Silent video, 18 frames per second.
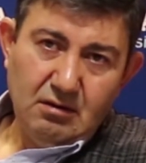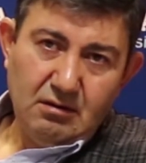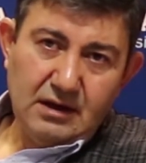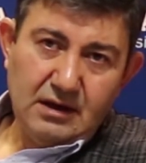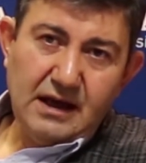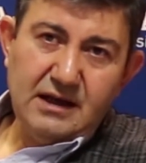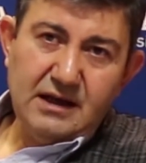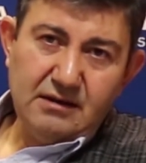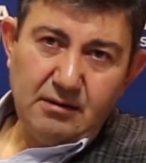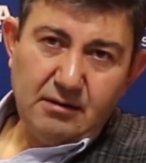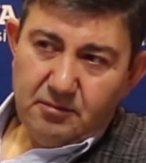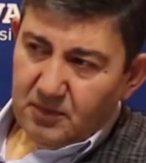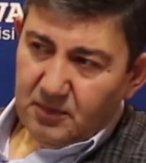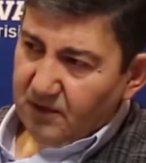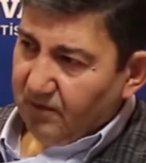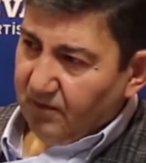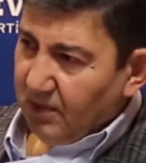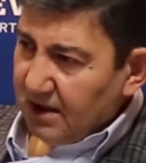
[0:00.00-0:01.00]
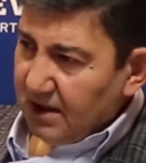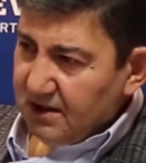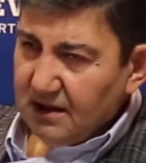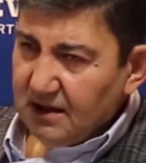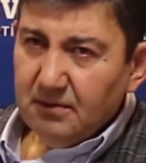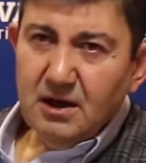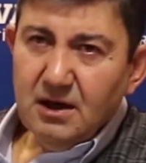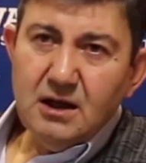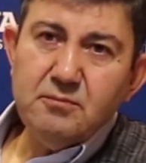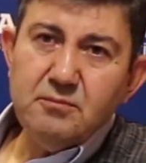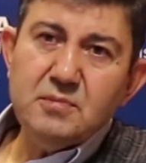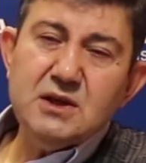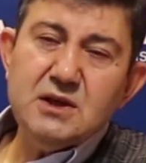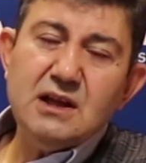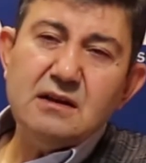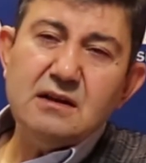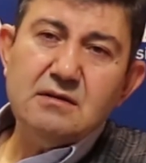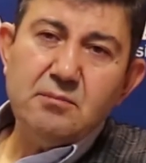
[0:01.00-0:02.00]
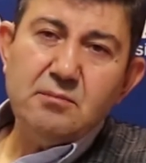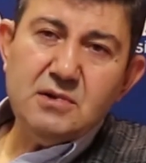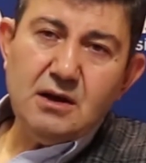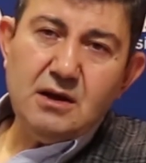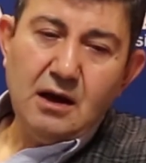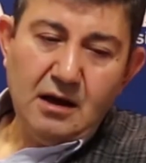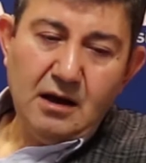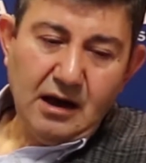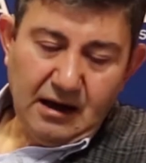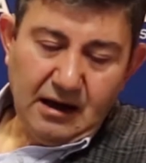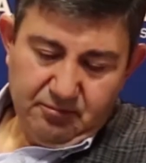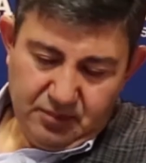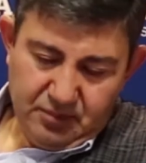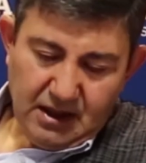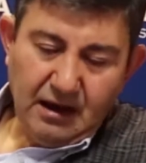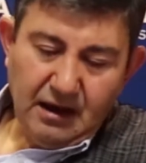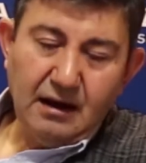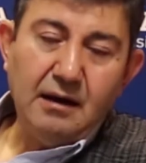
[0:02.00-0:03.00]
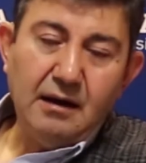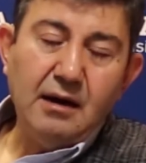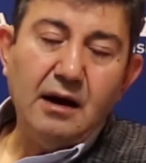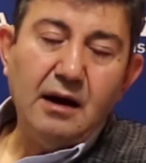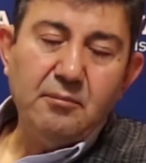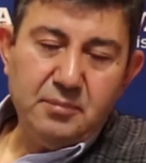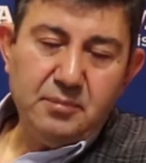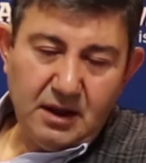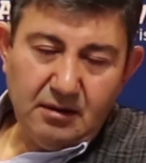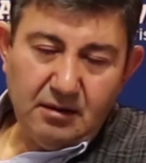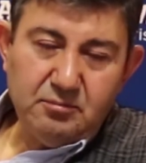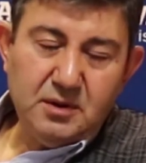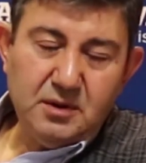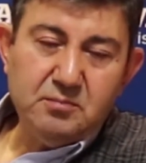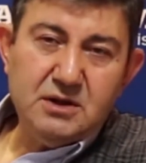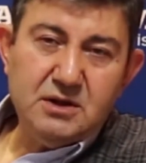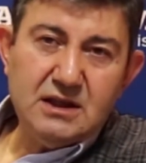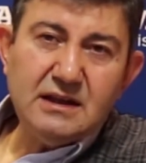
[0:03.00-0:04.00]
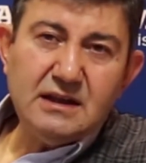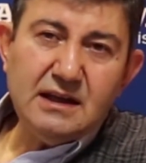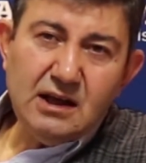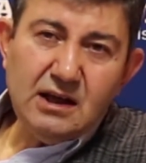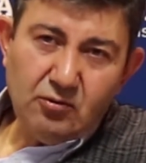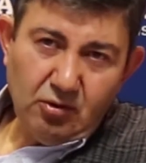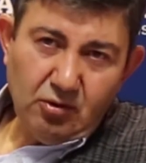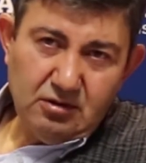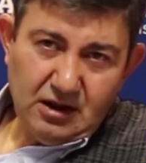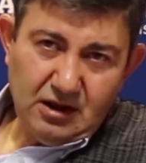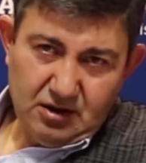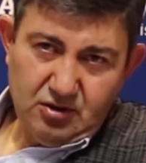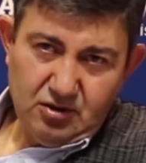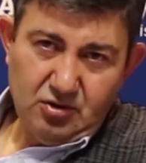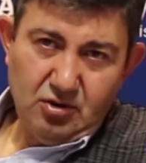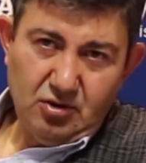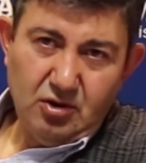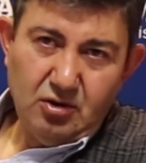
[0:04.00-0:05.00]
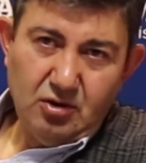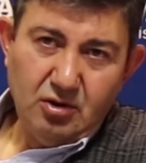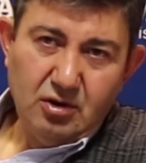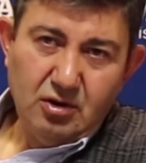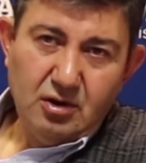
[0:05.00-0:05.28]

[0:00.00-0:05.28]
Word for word: Yani bir baksana bakın bizde biz, ha, ha, bizde de rekorlar kırılıyor.